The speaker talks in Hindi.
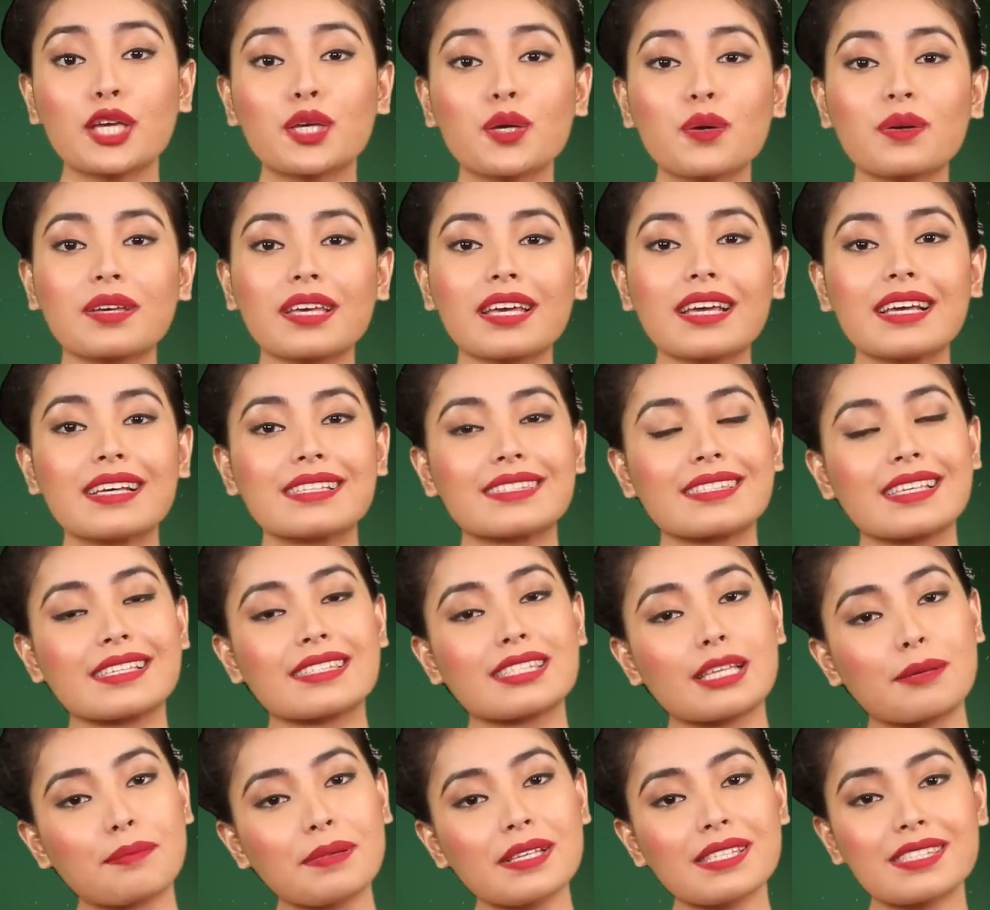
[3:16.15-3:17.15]
क्योंकि इसे
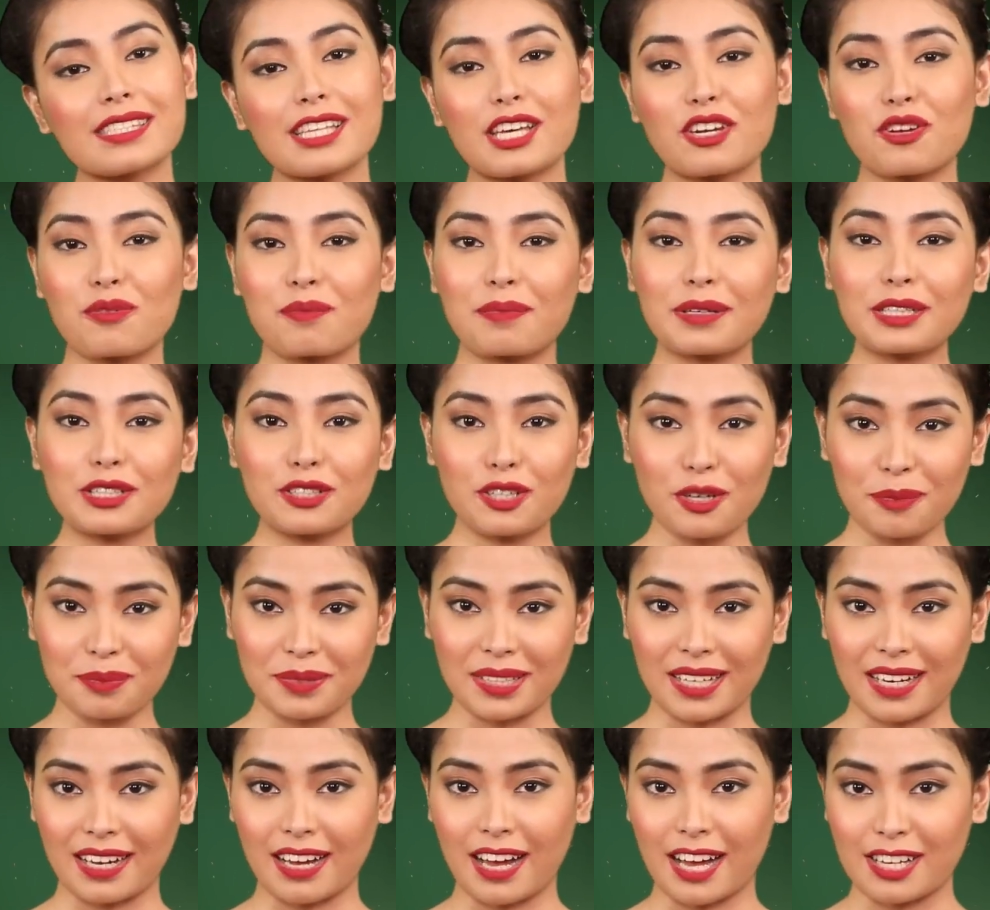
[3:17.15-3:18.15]
सभी स्तरों पर
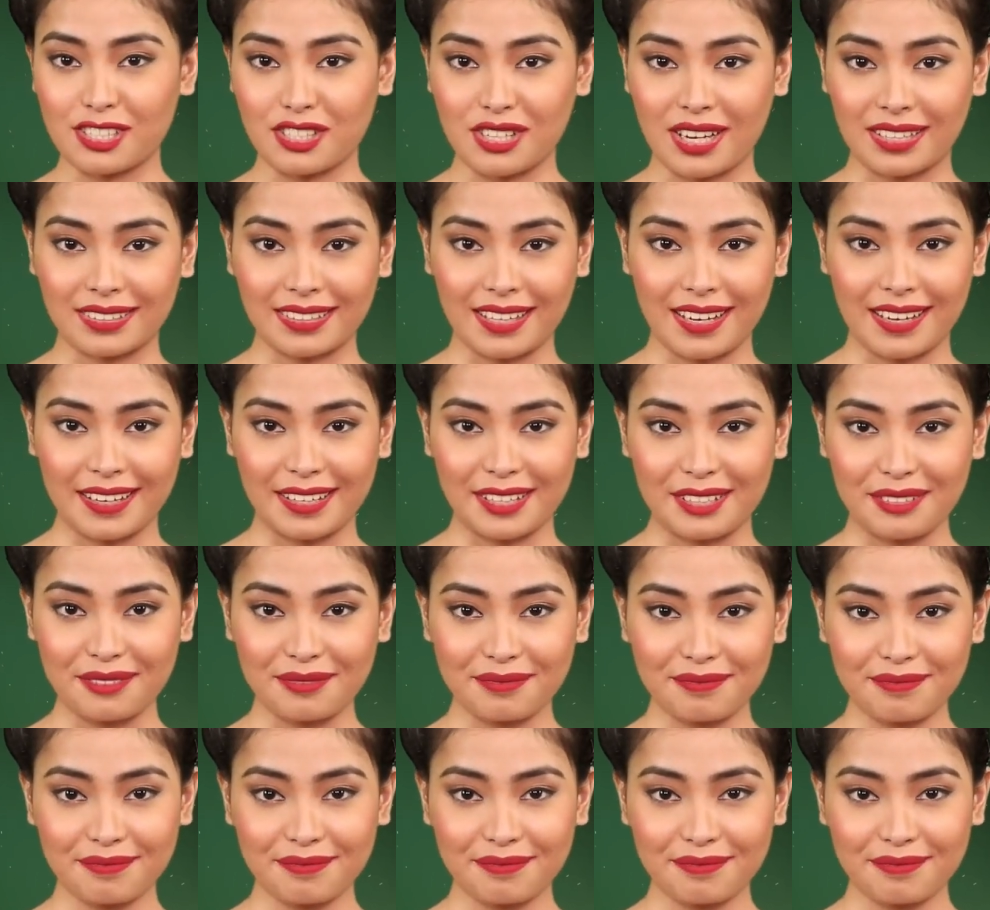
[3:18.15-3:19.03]
गुप्त रखा जाता है